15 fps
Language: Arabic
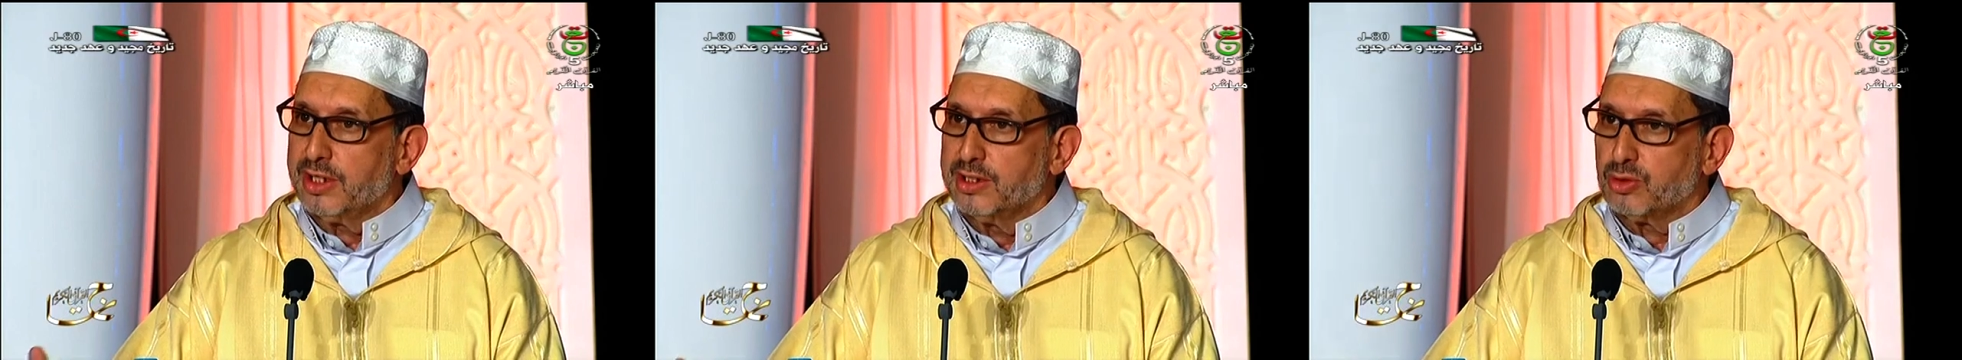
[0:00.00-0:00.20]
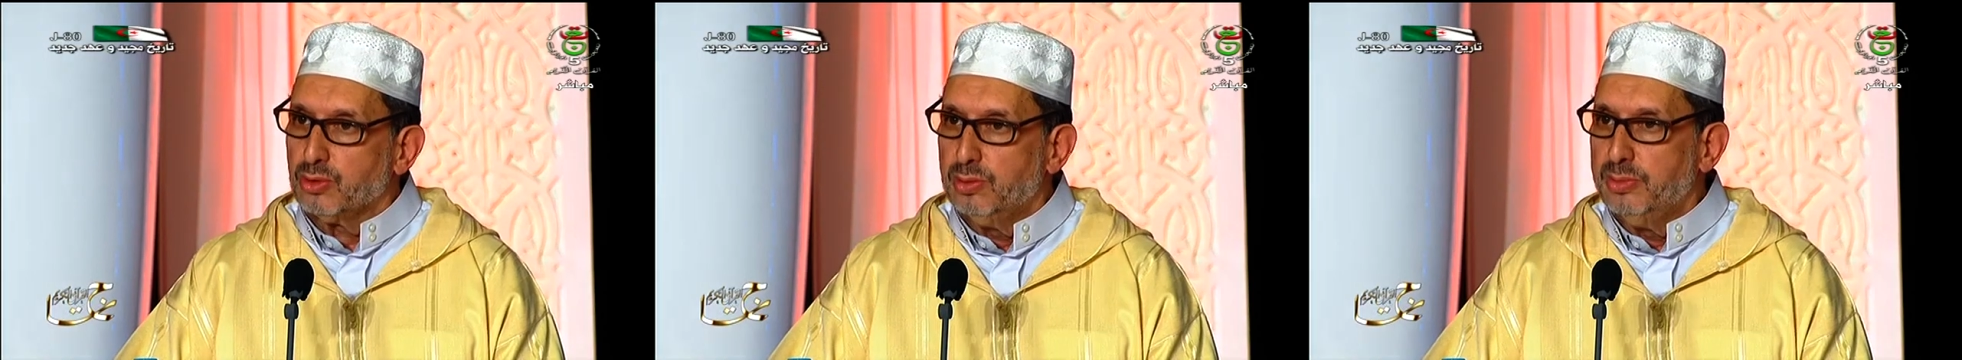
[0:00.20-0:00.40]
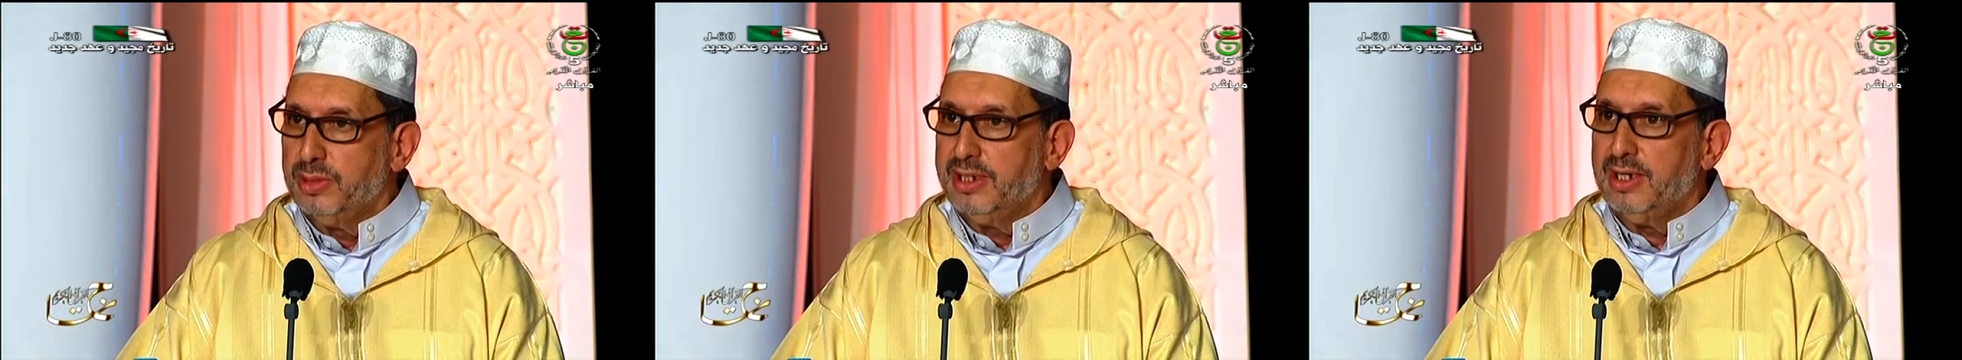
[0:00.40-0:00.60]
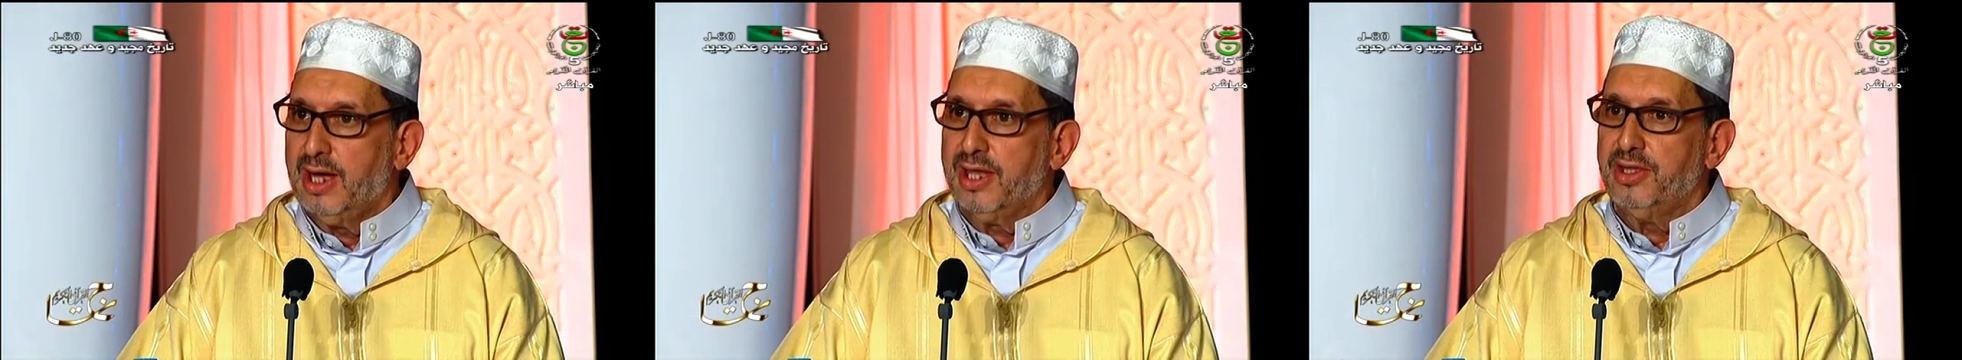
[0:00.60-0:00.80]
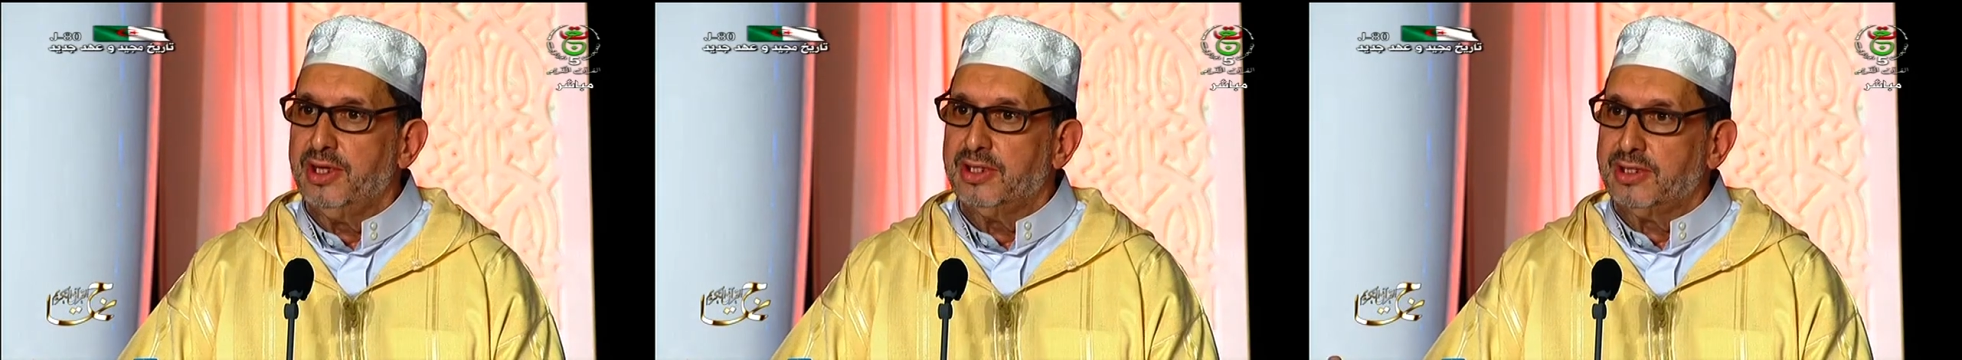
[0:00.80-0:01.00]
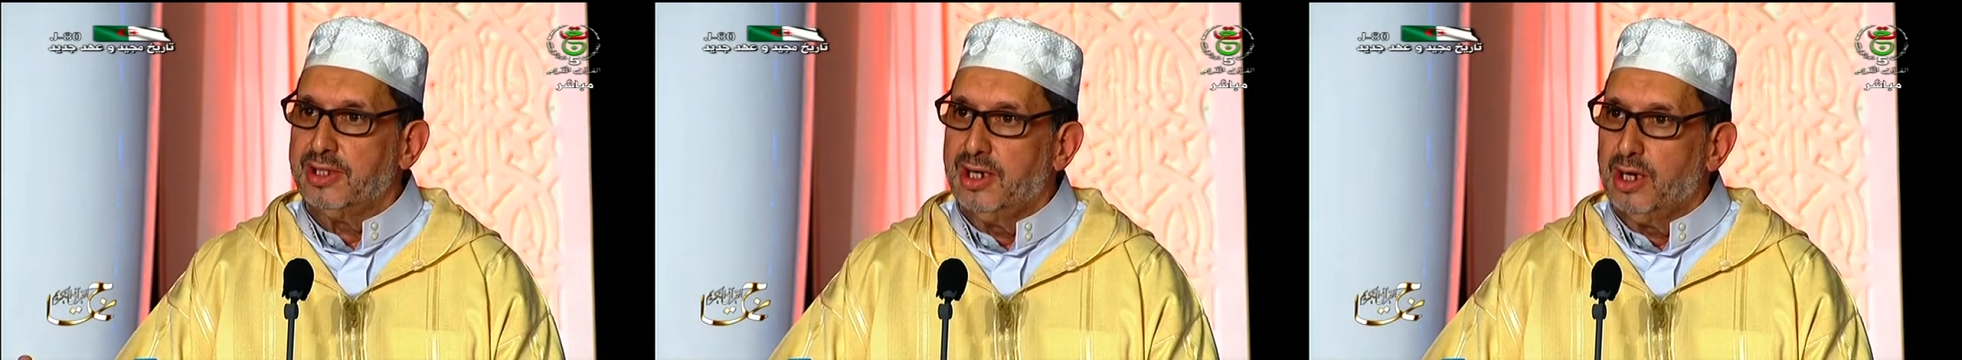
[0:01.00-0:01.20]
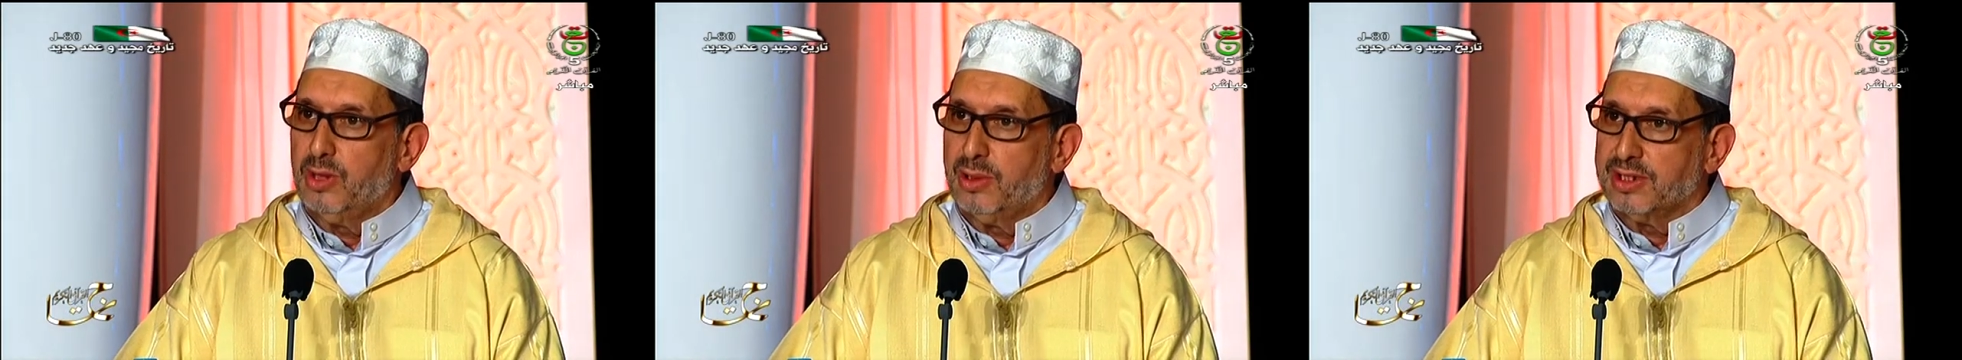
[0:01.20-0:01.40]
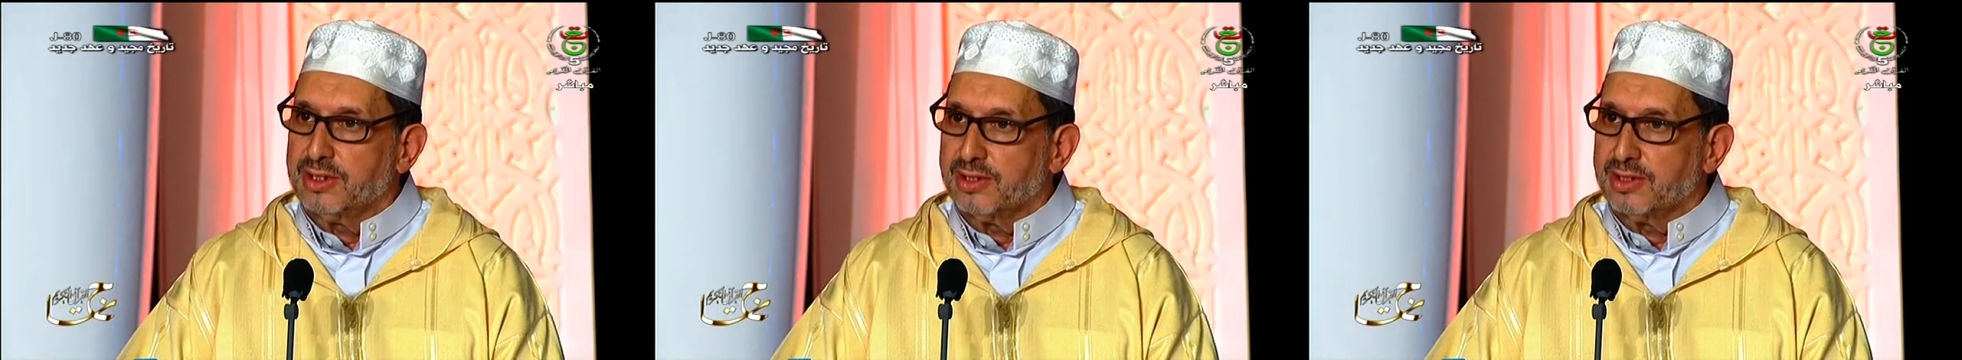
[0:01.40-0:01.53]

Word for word: من هذه التلاوات